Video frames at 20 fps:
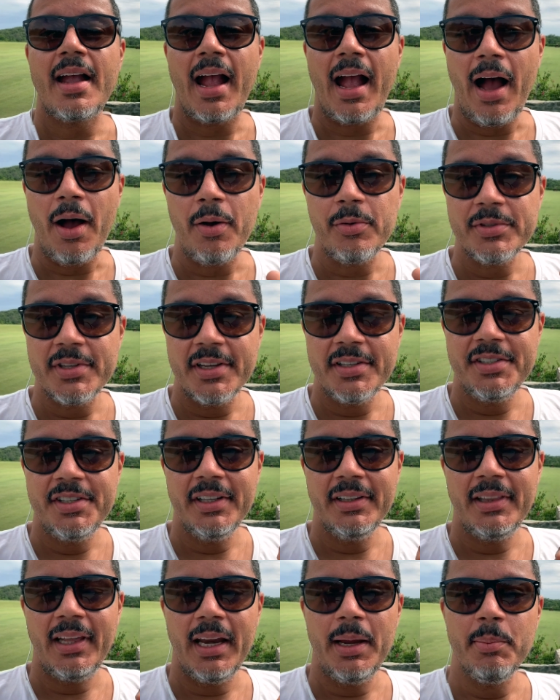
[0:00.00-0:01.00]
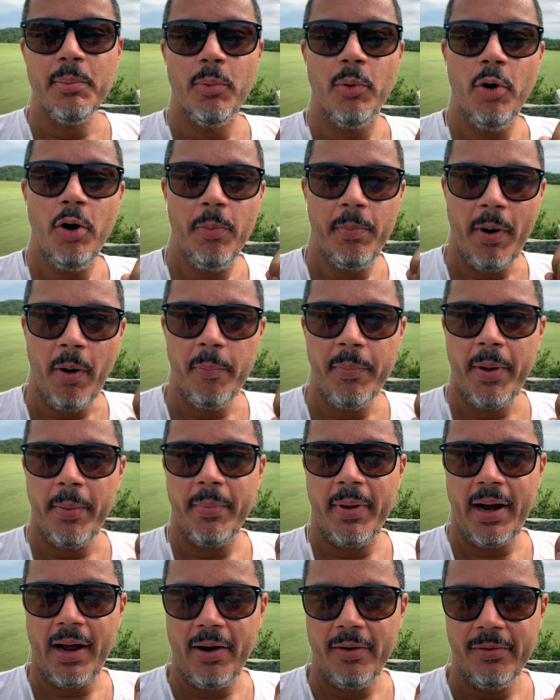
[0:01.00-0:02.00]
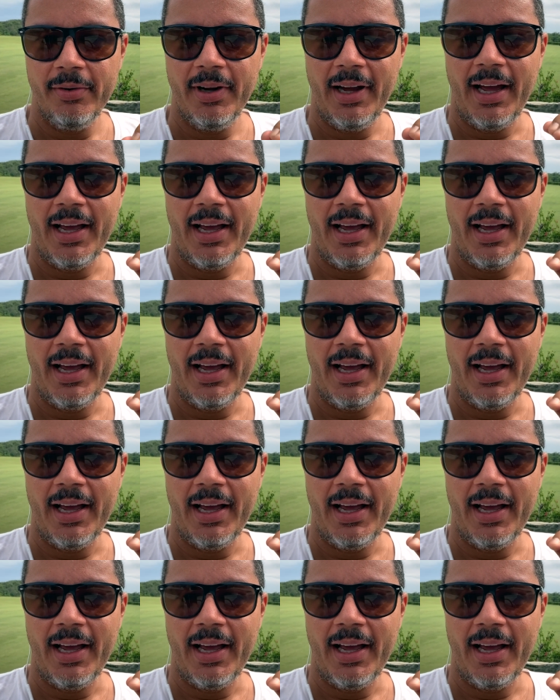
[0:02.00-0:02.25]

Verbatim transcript: causas de tremor palpebral